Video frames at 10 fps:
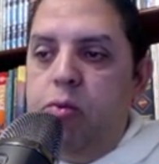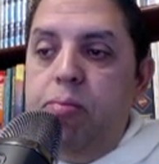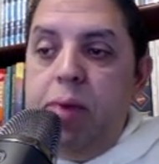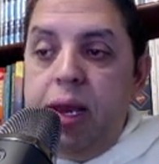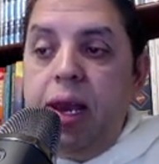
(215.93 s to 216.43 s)

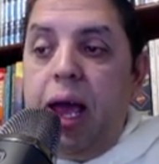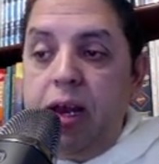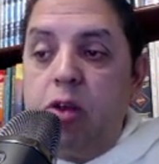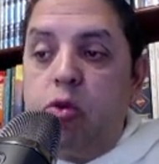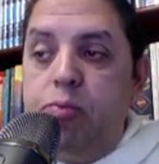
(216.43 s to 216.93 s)
من
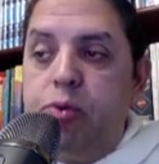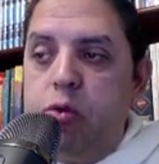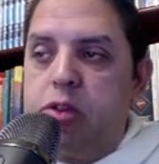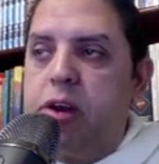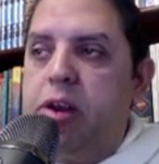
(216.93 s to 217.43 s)
على
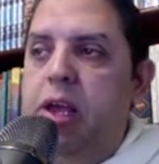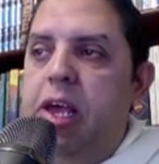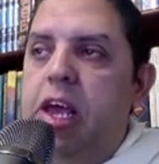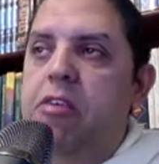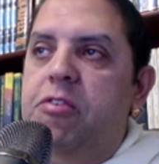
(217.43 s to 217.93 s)
الكمبيوتر
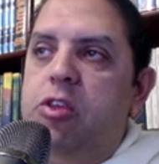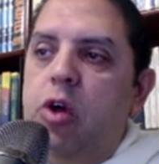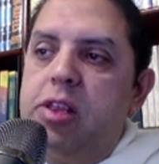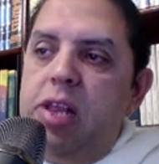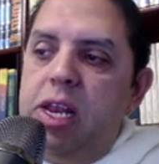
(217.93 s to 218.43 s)

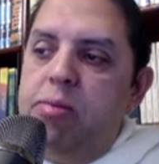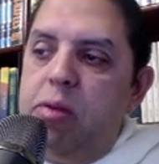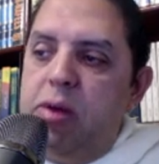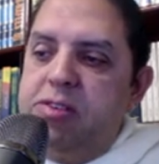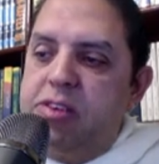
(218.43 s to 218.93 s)
الفيديو هيطلع لي
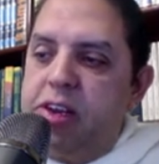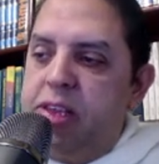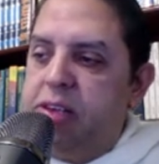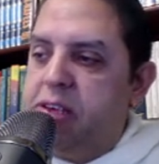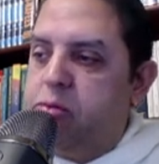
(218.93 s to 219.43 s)
بالمنظر
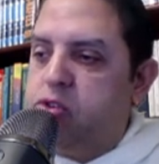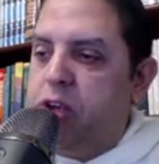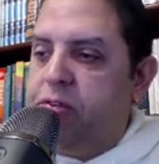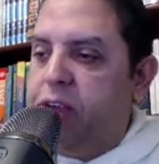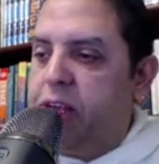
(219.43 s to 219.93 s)
ده زي ما انتم
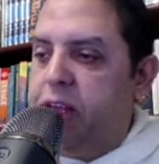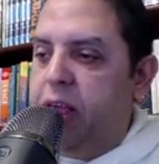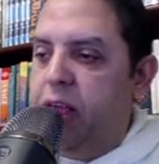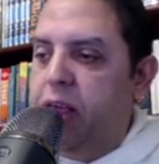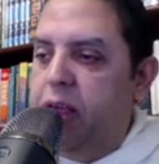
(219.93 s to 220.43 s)
شايفين
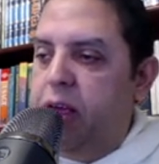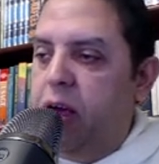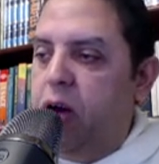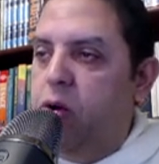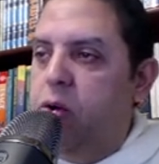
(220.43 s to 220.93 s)
كده
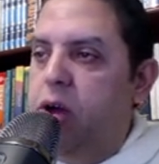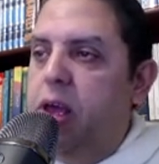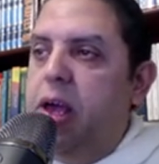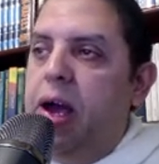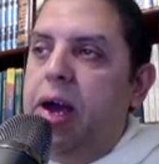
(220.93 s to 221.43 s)
اهو
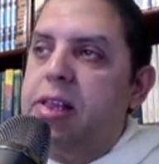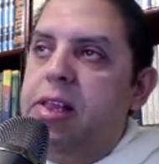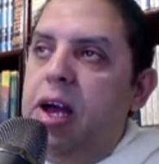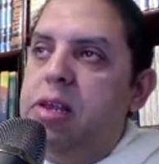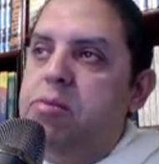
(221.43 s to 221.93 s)

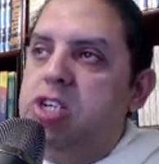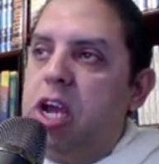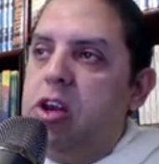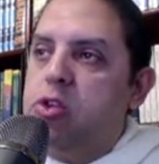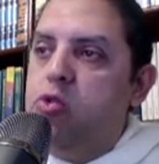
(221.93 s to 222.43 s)
هيطلع لي
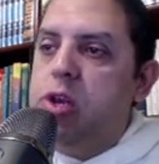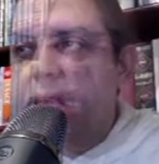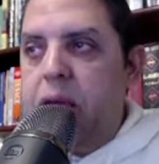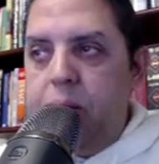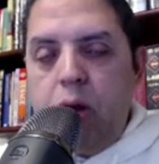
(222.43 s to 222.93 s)
بشكل طولي
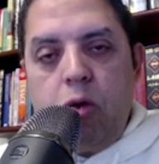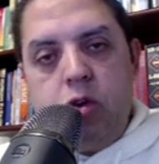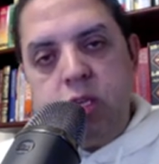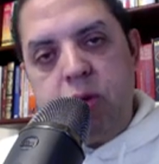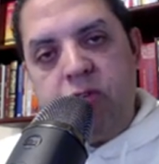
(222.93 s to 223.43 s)
كما لو
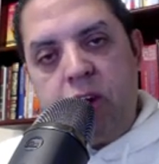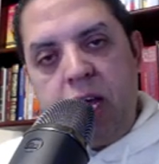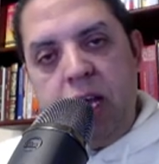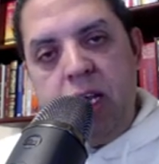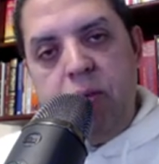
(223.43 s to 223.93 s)
كنت
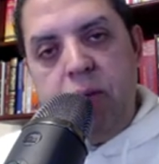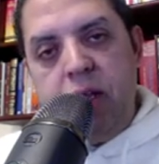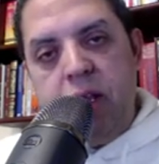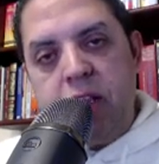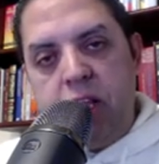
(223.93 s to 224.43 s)
بتفرج عليه
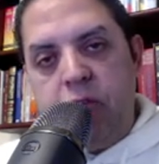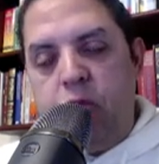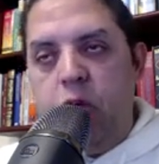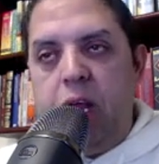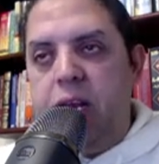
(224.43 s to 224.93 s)
من
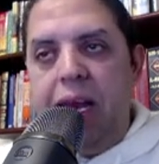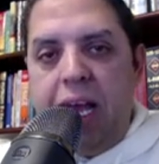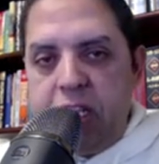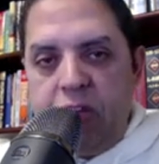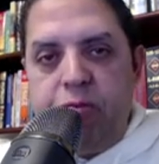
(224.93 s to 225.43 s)
التليفون لان
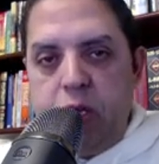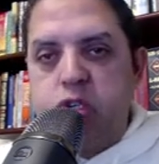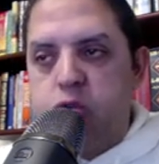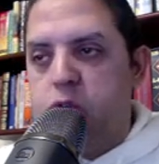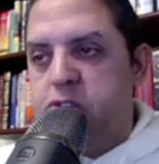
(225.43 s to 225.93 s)
الهدف من
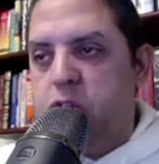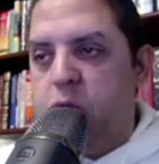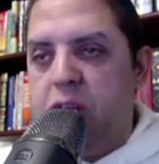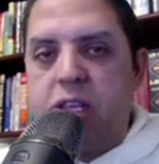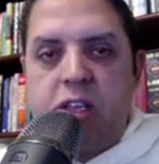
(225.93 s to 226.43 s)
الشورتس
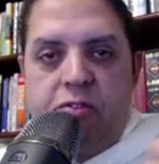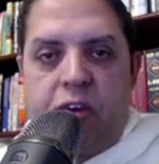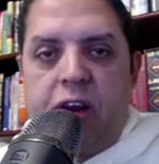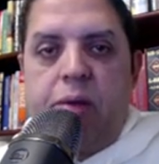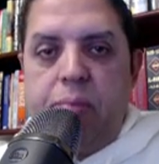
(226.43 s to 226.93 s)
هو ان انت
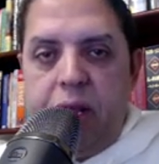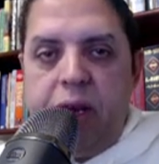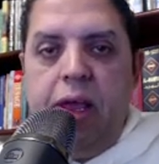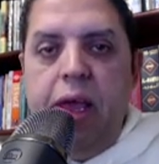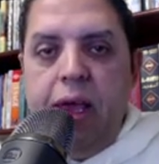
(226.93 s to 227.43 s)
تتفرج
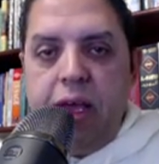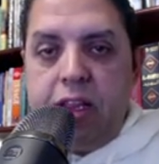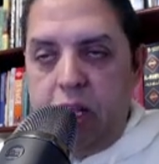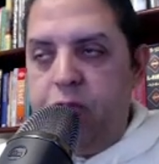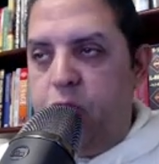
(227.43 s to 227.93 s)
من
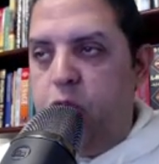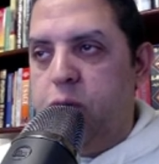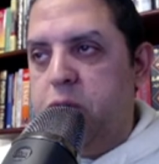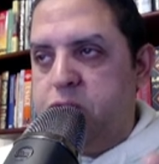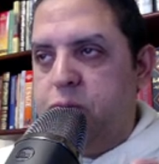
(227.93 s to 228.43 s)
التليفون
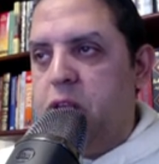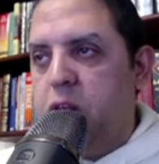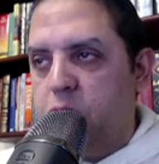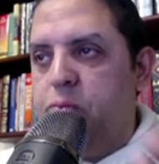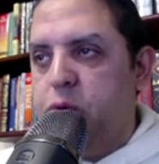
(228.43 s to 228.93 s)
مش من
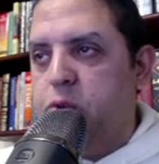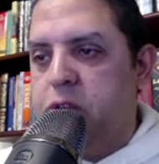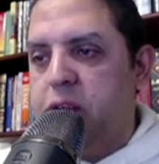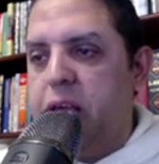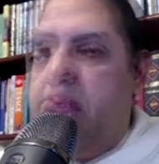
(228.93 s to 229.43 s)

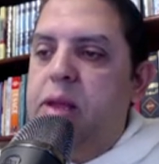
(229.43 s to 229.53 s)
الكمبيوتر يعني